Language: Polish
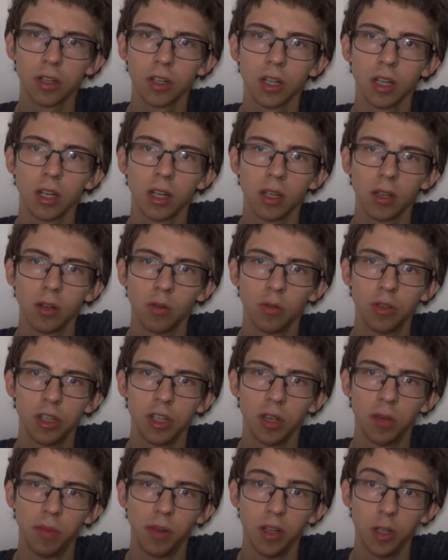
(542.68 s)
że ludzie
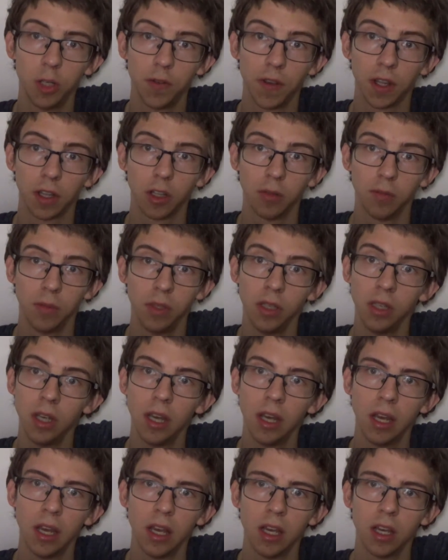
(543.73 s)
nie byli świadomi,
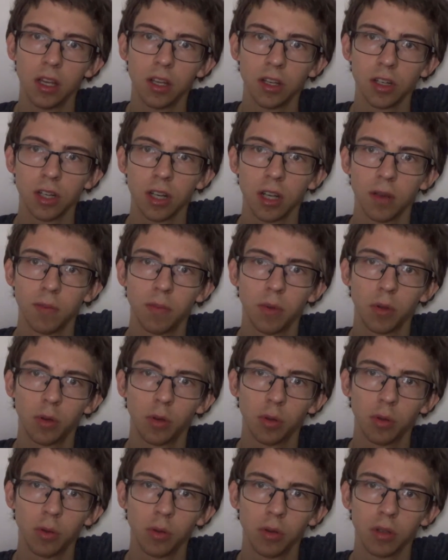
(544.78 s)
że
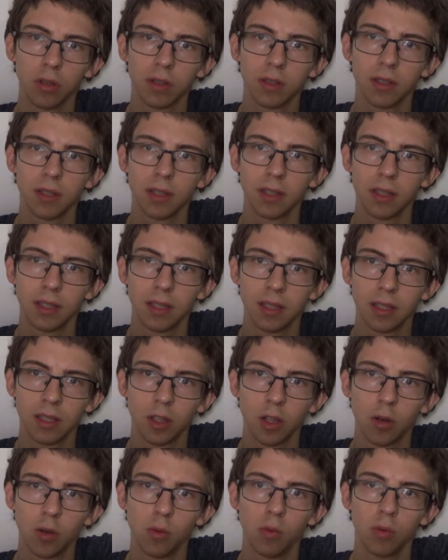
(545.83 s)
produkując
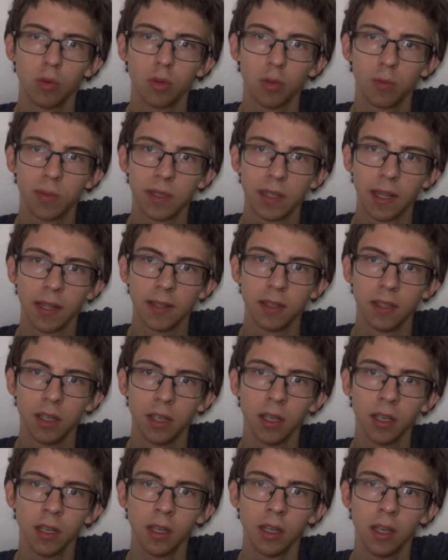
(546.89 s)
tą
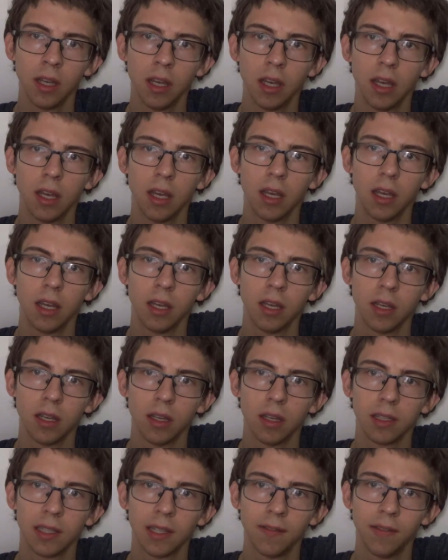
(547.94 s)
substancję
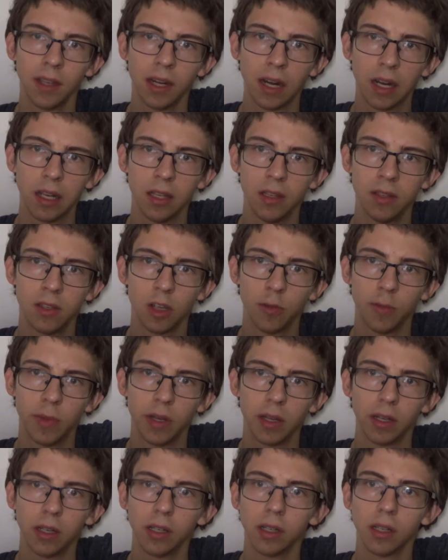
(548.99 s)
e, zawiera
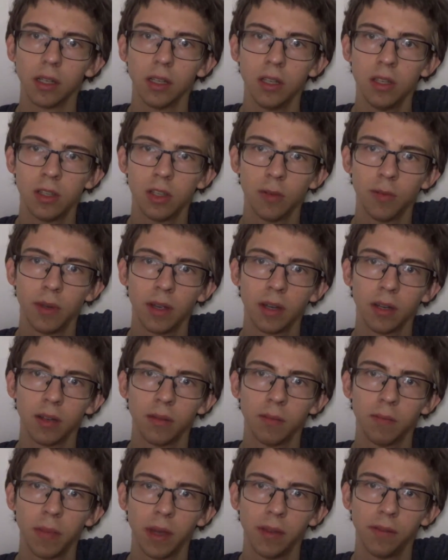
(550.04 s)
izomer. Izomer
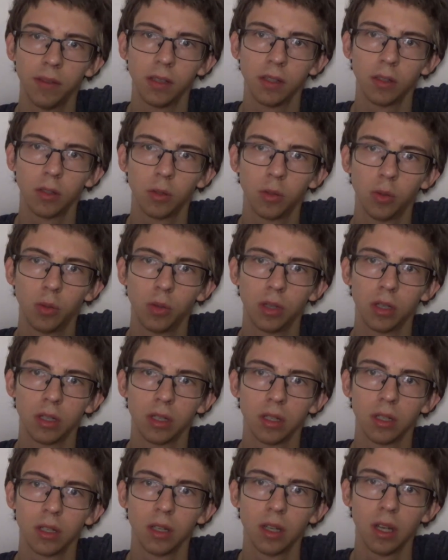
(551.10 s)
pewien,
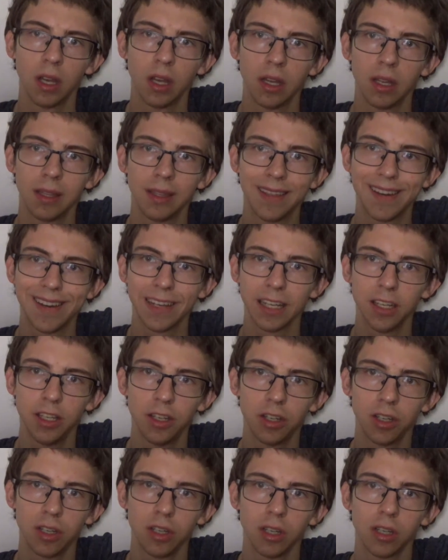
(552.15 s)
który
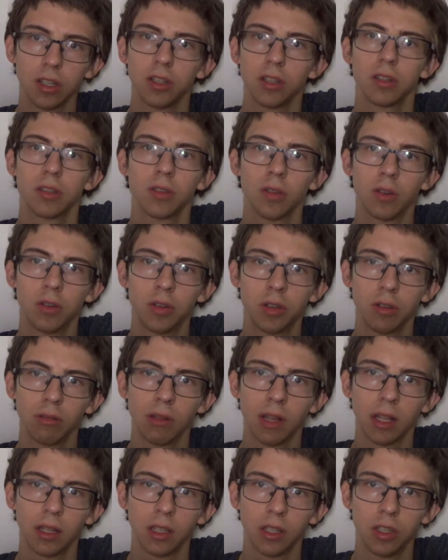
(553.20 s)
tragicznie się skończył
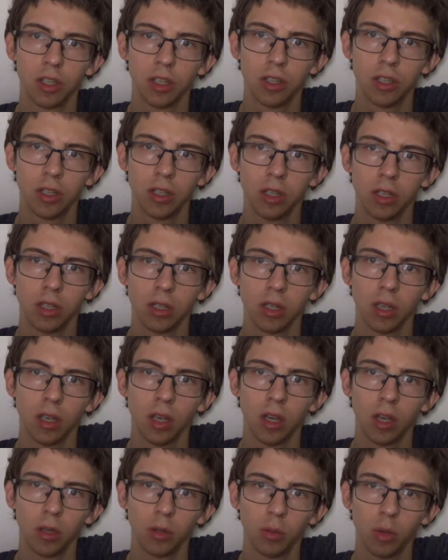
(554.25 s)
dla tych dzieci,
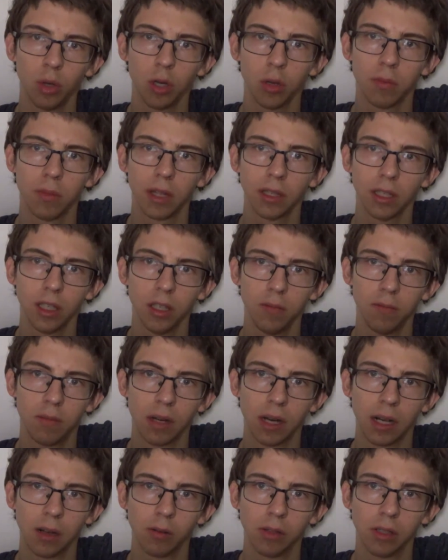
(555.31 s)
których matki
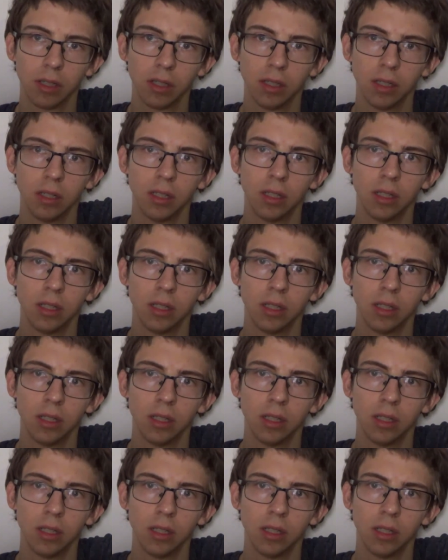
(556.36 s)
brały e,